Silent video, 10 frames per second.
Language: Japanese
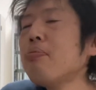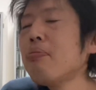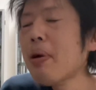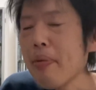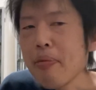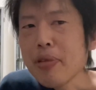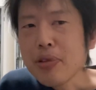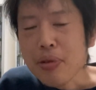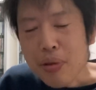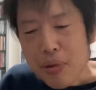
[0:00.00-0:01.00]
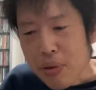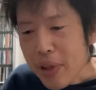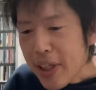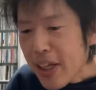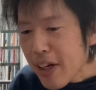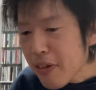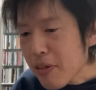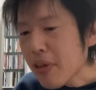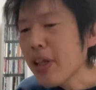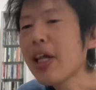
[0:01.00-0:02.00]
場面もちょっと想定される
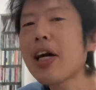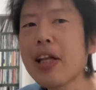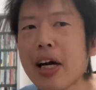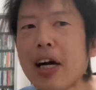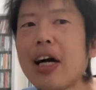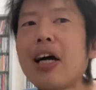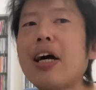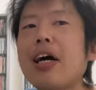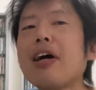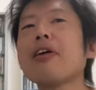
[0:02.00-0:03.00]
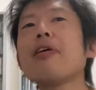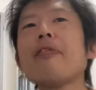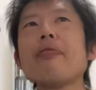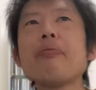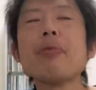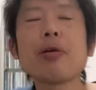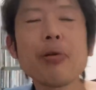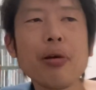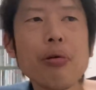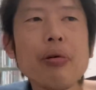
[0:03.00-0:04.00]
ので、なかなか、あまあこ
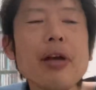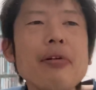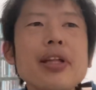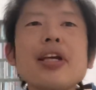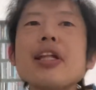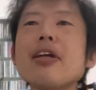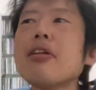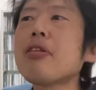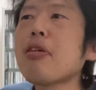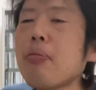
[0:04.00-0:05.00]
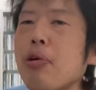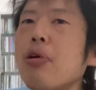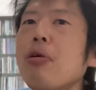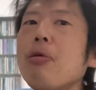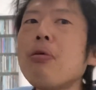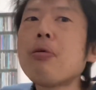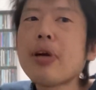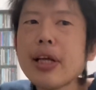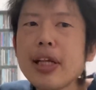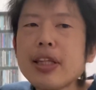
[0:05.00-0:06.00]
れ公言はできないんですけども、本
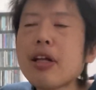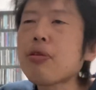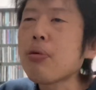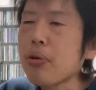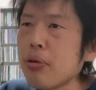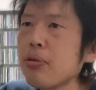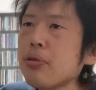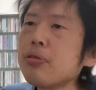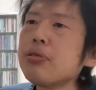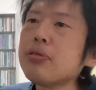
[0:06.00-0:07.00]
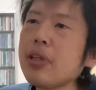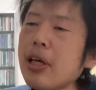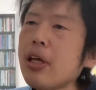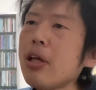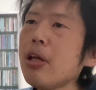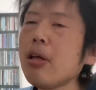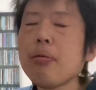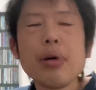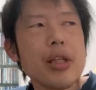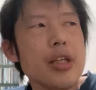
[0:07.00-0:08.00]
来だったらそういうね、
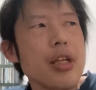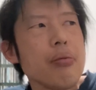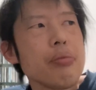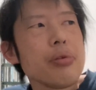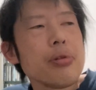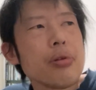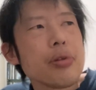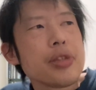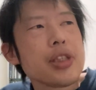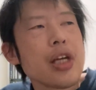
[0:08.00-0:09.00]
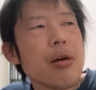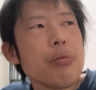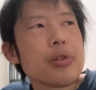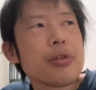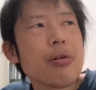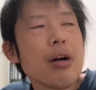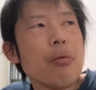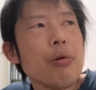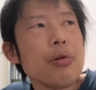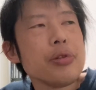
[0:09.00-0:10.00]
まあ2年分の市販模試とか
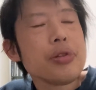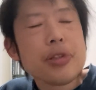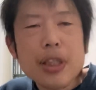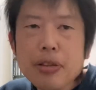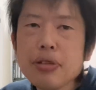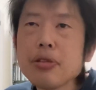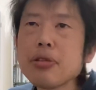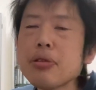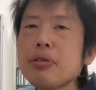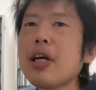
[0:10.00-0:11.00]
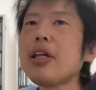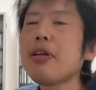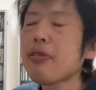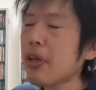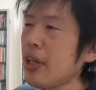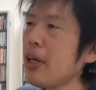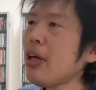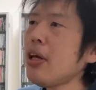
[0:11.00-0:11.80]
もう10冊ぐらいですかね、